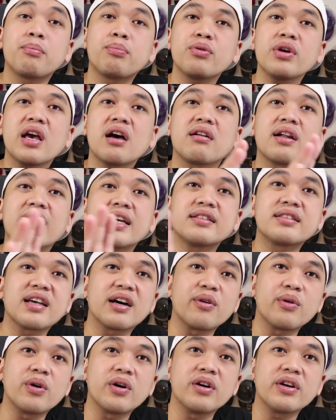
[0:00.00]
不要来
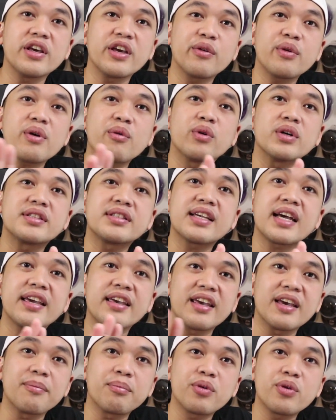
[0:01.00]
找我，因为我再
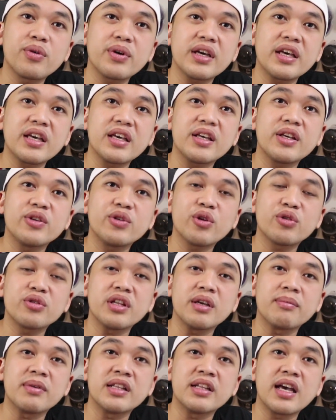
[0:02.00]
也不会
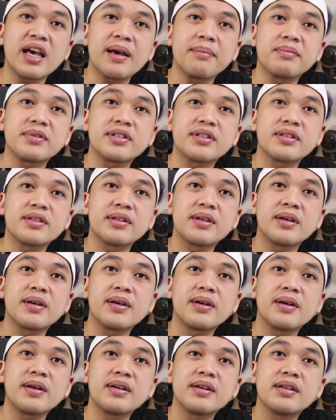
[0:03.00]
用你们的 app。
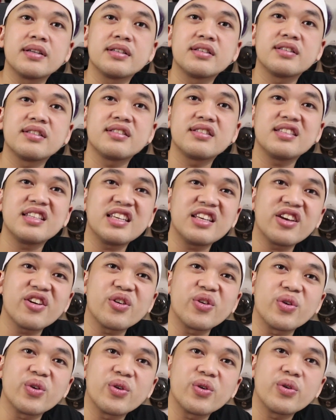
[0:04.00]
s See
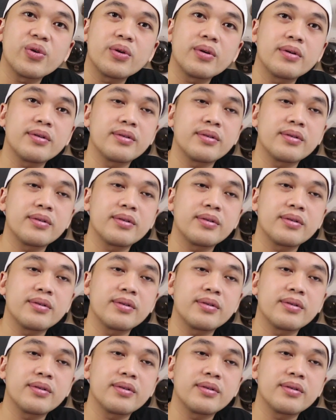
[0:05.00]
you.